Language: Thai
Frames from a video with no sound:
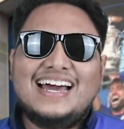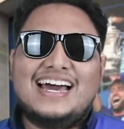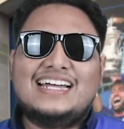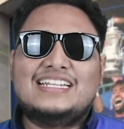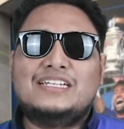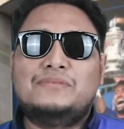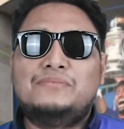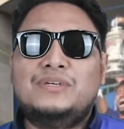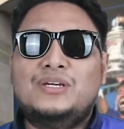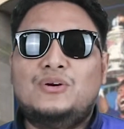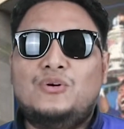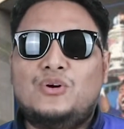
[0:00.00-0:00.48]
อา
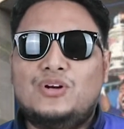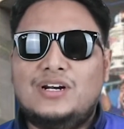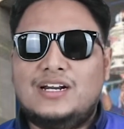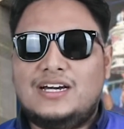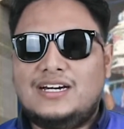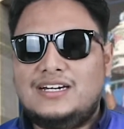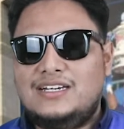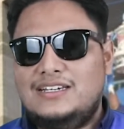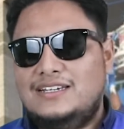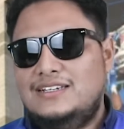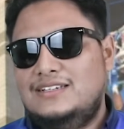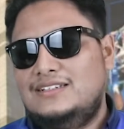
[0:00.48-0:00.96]
จจะมีคน
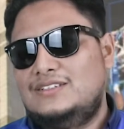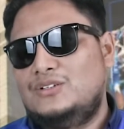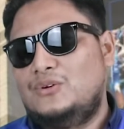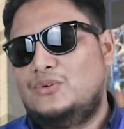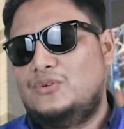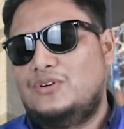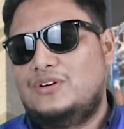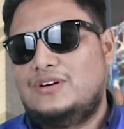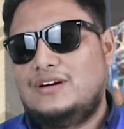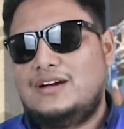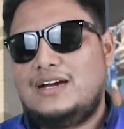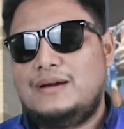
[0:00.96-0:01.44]
เคย
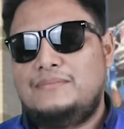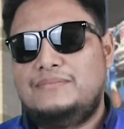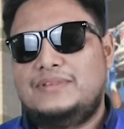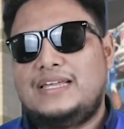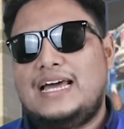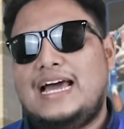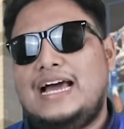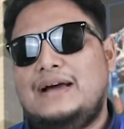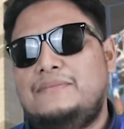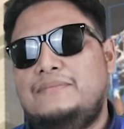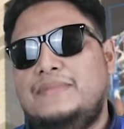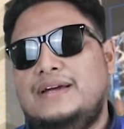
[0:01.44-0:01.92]
ส่ง
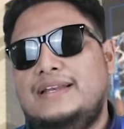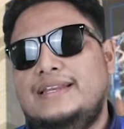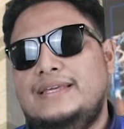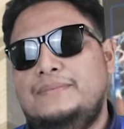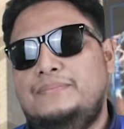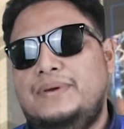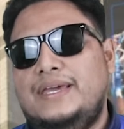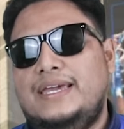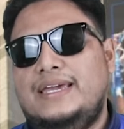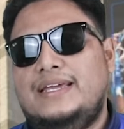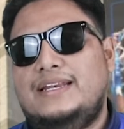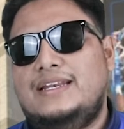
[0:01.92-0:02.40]
คำถามมาใน
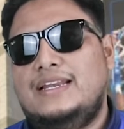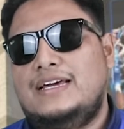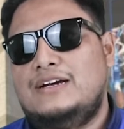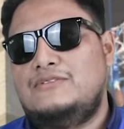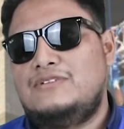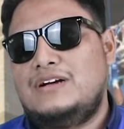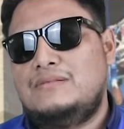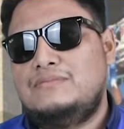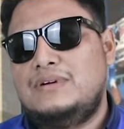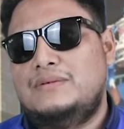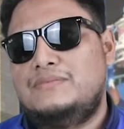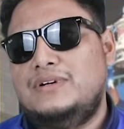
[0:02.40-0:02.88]
เพจนะ
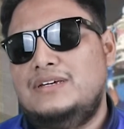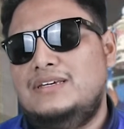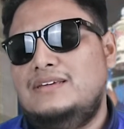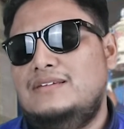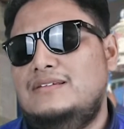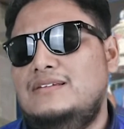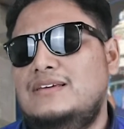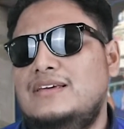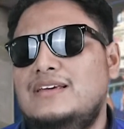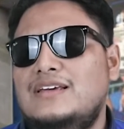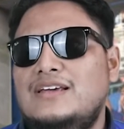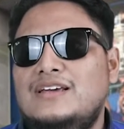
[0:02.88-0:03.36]
ว่าแบบเอ้ย
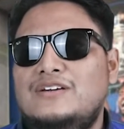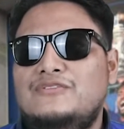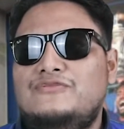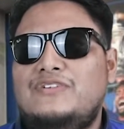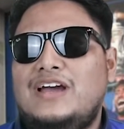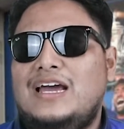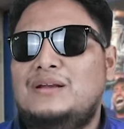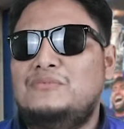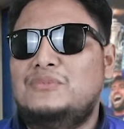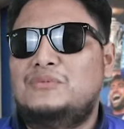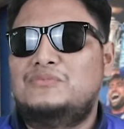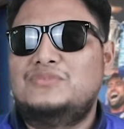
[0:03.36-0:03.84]

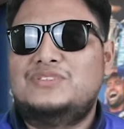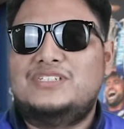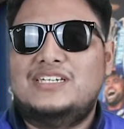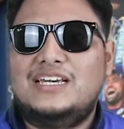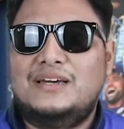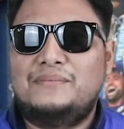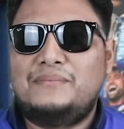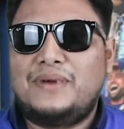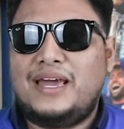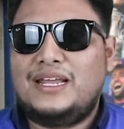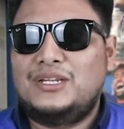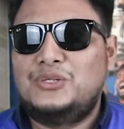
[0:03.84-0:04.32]
แฟนผม
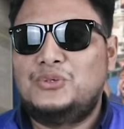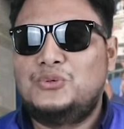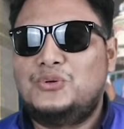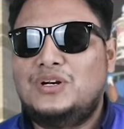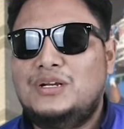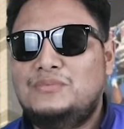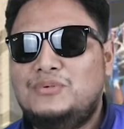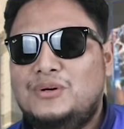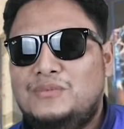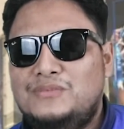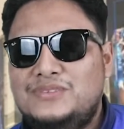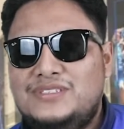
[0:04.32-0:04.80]
เชียร์แมนยู
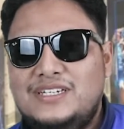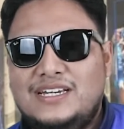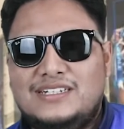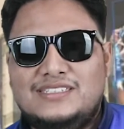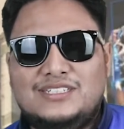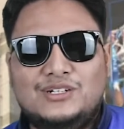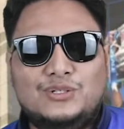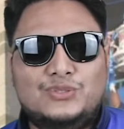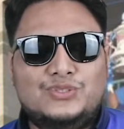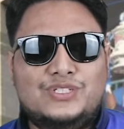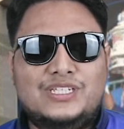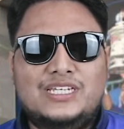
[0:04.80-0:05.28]
แล้วผมเชีย
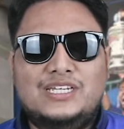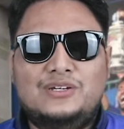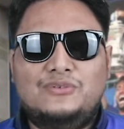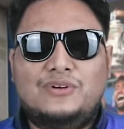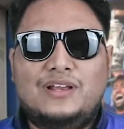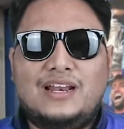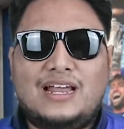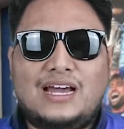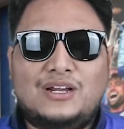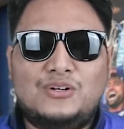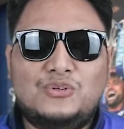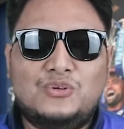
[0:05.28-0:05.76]
ร์เชลซี
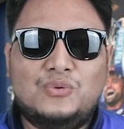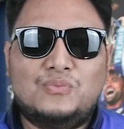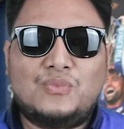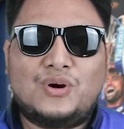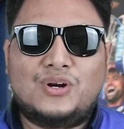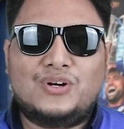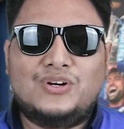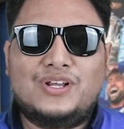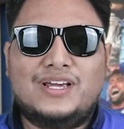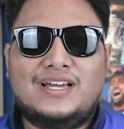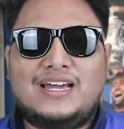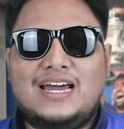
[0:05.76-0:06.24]
เวลาดูบ
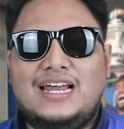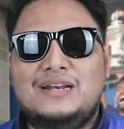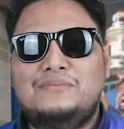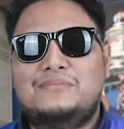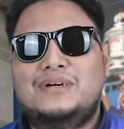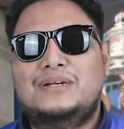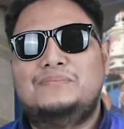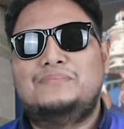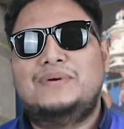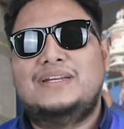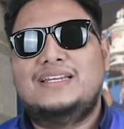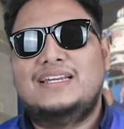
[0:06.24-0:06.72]
อลด้วยกัน
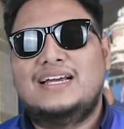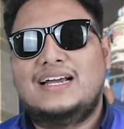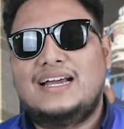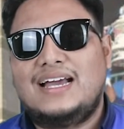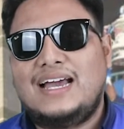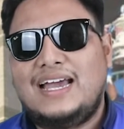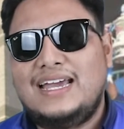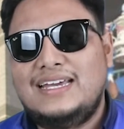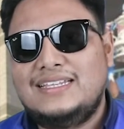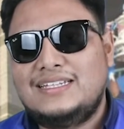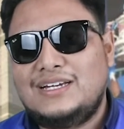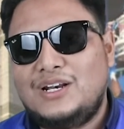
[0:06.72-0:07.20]
มันเป็นยัง
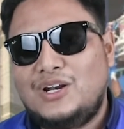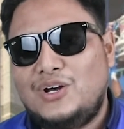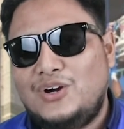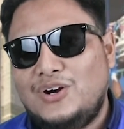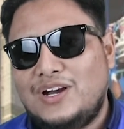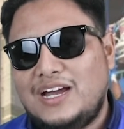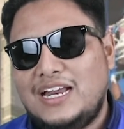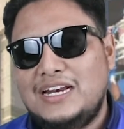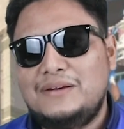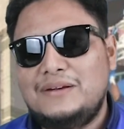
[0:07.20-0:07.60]
ไงทะเลาะ